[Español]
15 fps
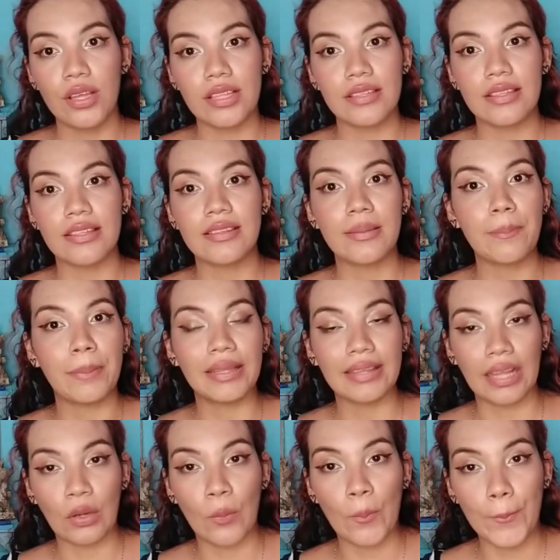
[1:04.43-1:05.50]
es este
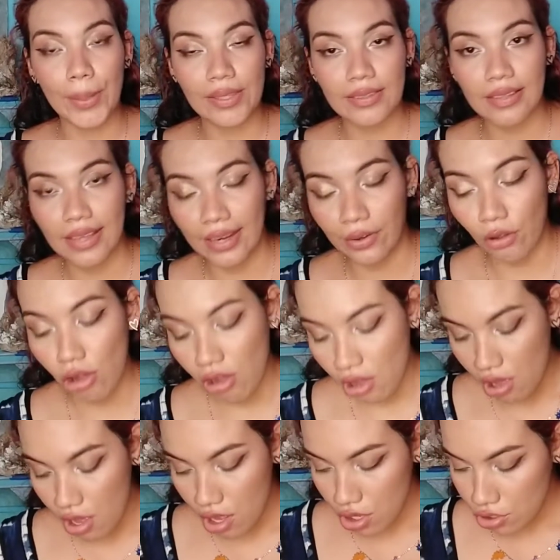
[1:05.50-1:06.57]
pantalón pesquero.
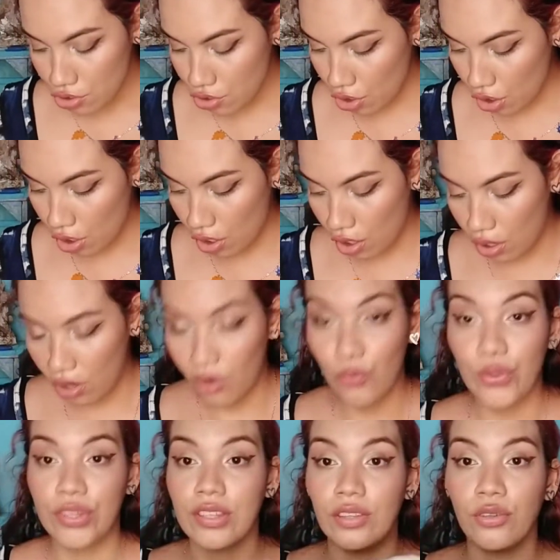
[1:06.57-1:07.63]
Yo,
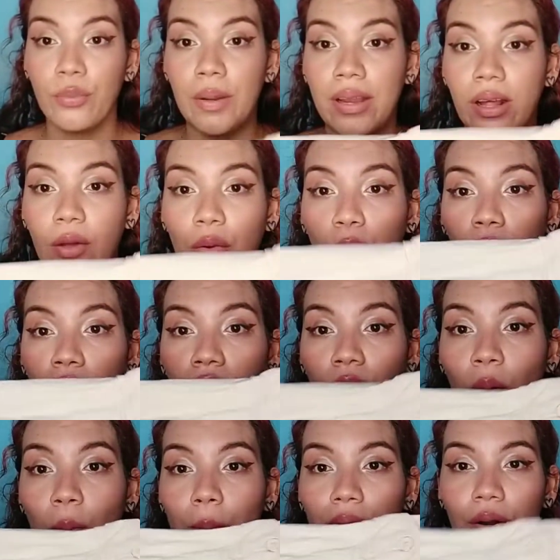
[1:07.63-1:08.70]
está súper
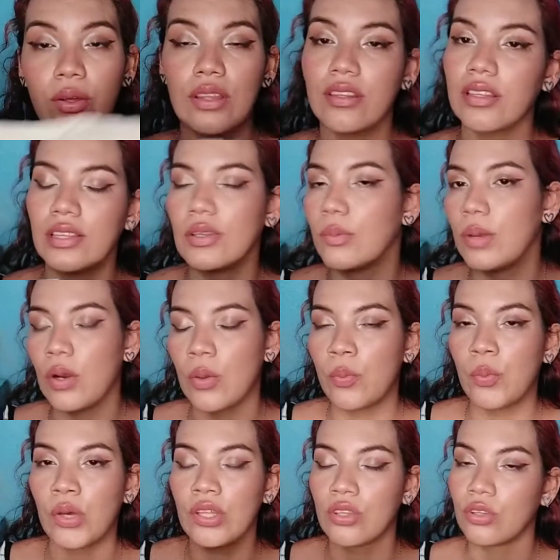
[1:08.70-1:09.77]
arrugado, pero es que no me lo he
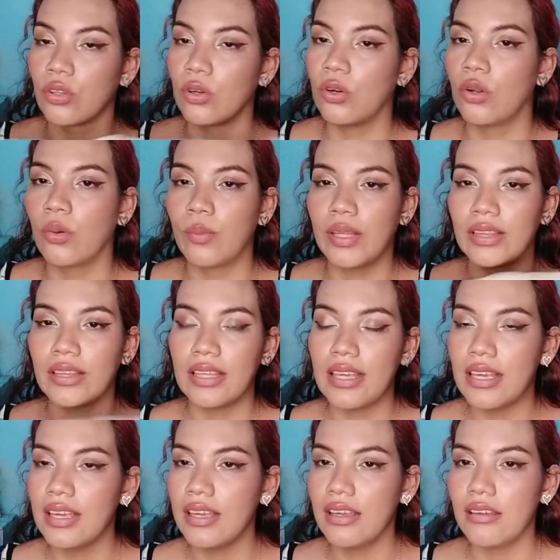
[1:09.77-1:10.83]
puesto. Lo
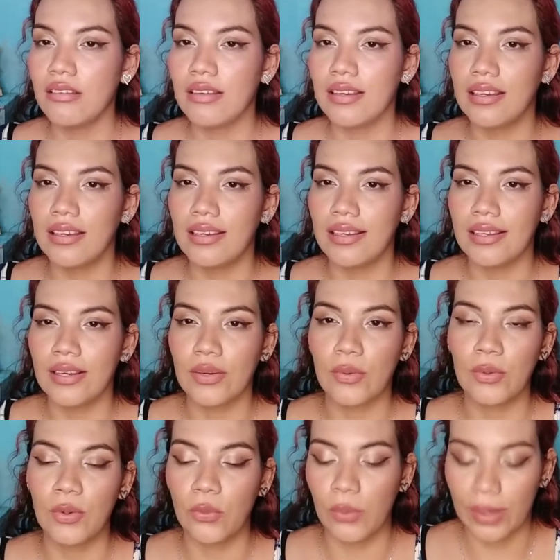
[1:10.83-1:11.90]
metí, eh,
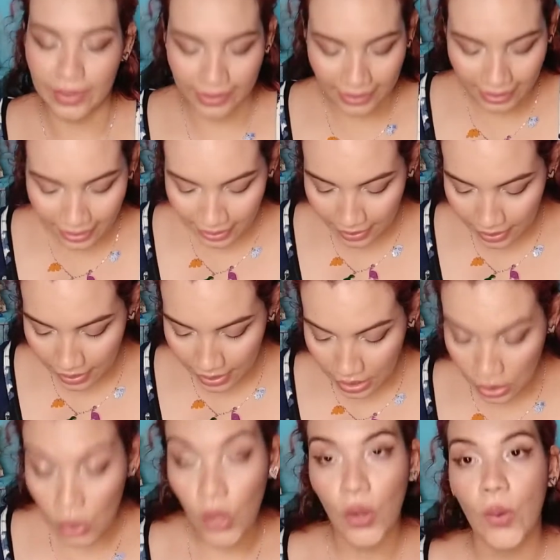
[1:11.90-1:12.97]
lo guardé,
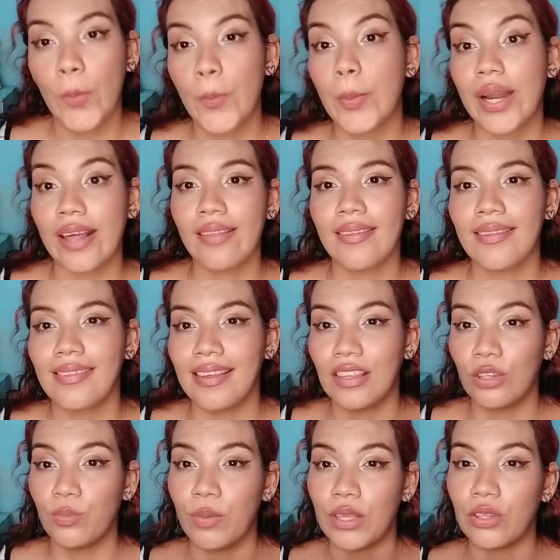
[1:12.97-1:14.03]
lo compré de
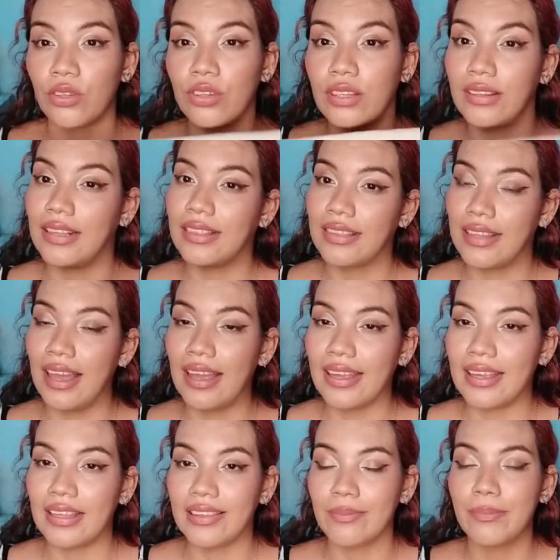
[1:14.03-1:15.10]
10 pesos en el
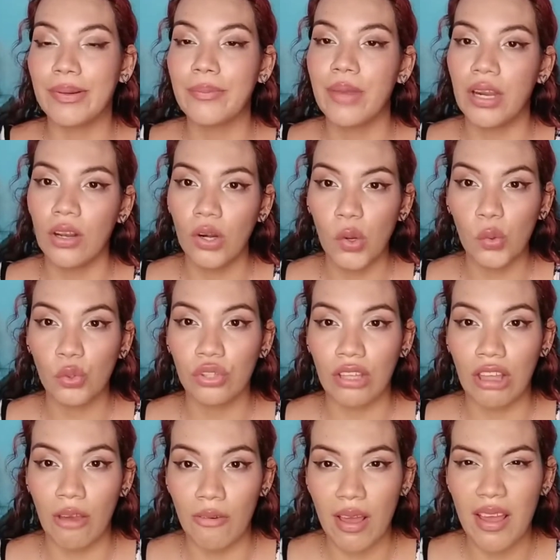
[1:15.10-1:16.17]
tianguis. Primero lo
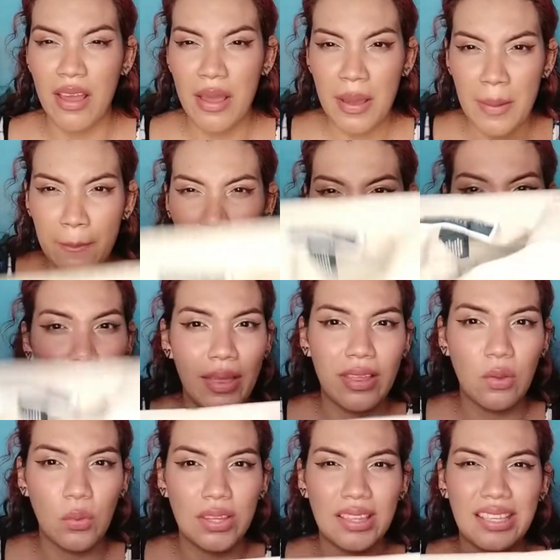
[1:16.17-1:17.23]
usaba, pero me di
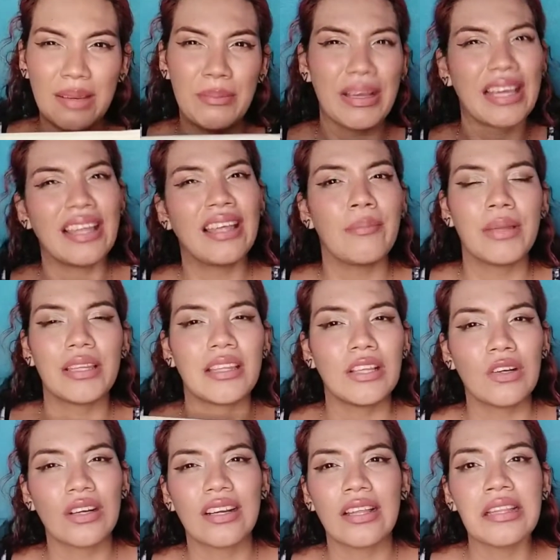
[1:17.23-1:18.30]
cuenta que me queda
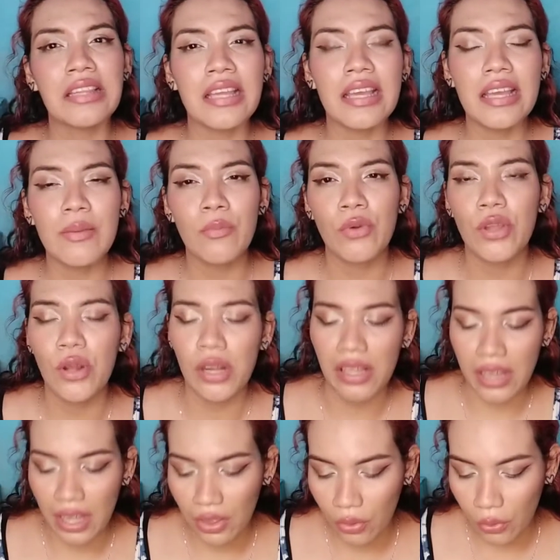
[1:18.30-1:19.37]
demasiado grande y muy
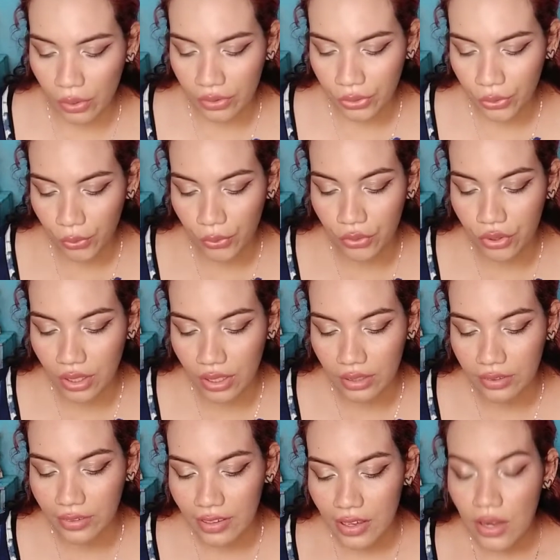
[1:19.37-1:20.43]
holgado.
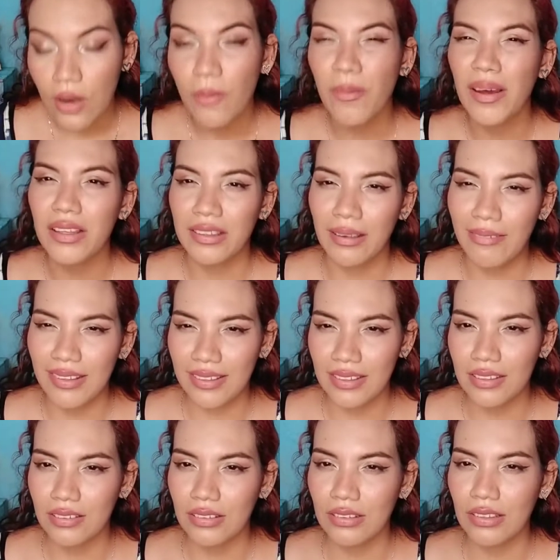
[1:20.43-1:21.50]
Entonces, pues a
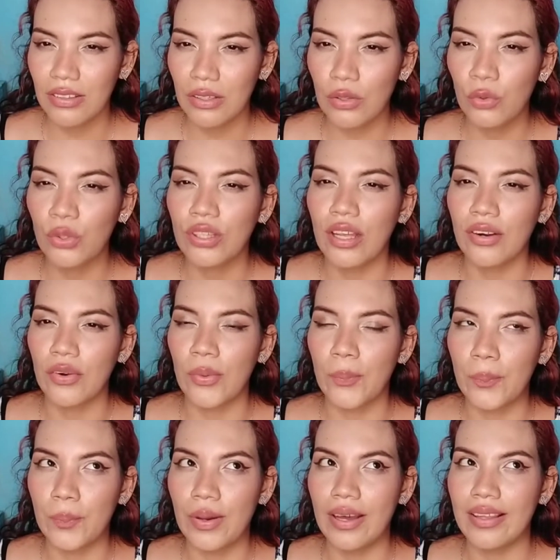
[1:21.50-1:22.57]
veces usar
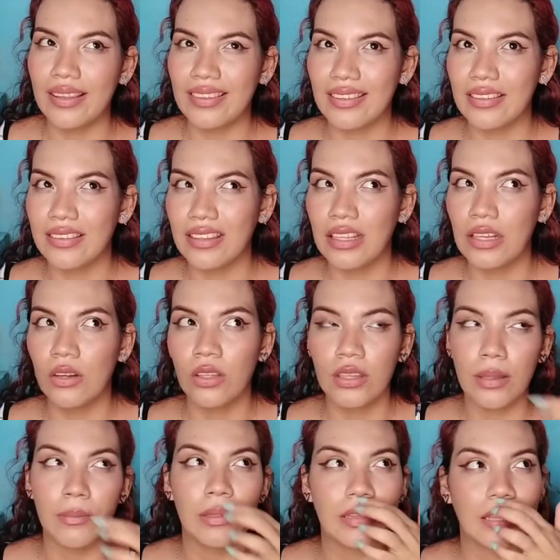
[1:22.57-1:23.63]
ropa de ese estilo
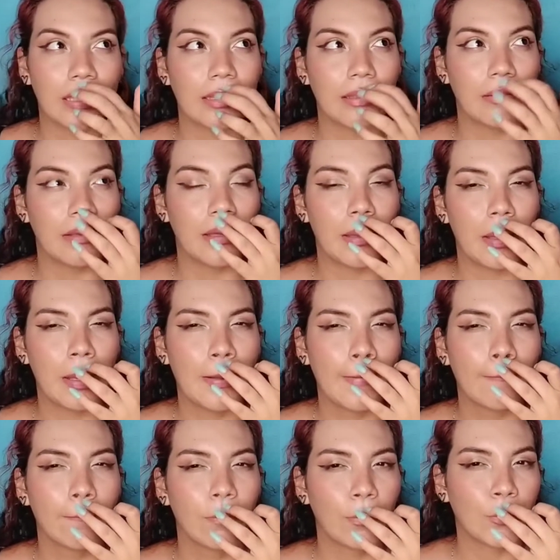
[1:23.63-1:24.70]
también te hace de
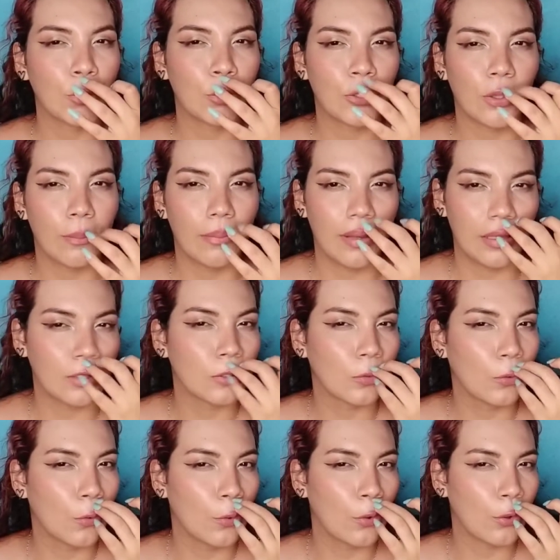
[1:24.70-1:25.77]
mucho más
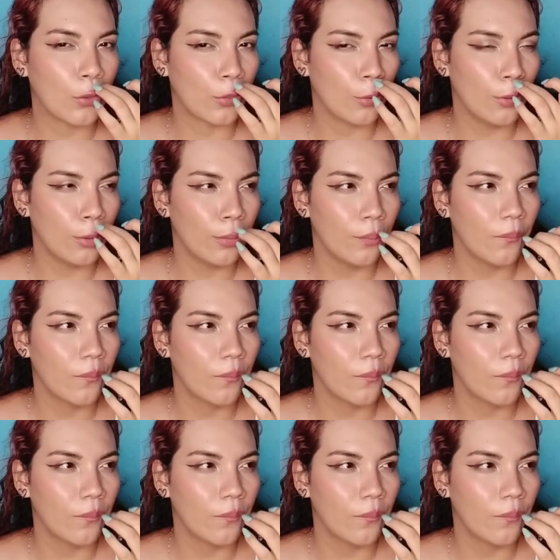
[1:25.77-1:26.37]
gordo.